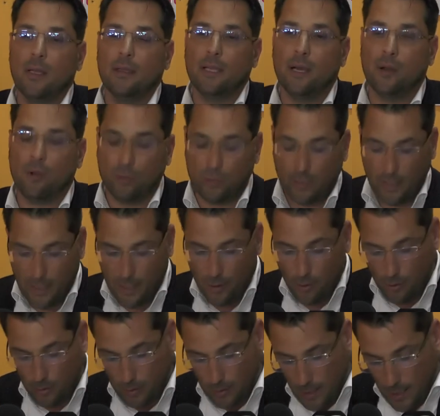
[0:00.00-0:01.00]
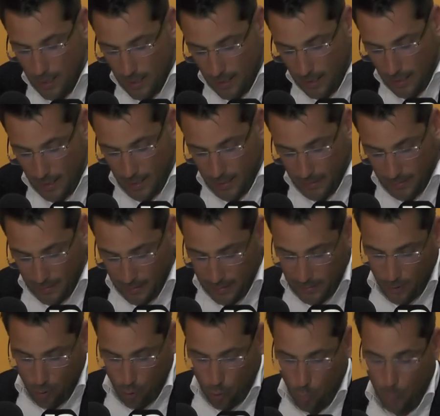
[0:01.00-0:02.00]
del contenido eh, de
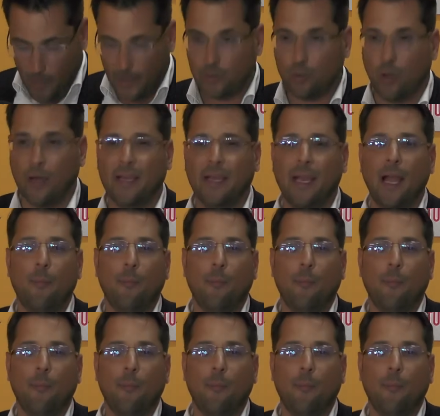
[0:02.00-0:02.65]
este documento. Aquí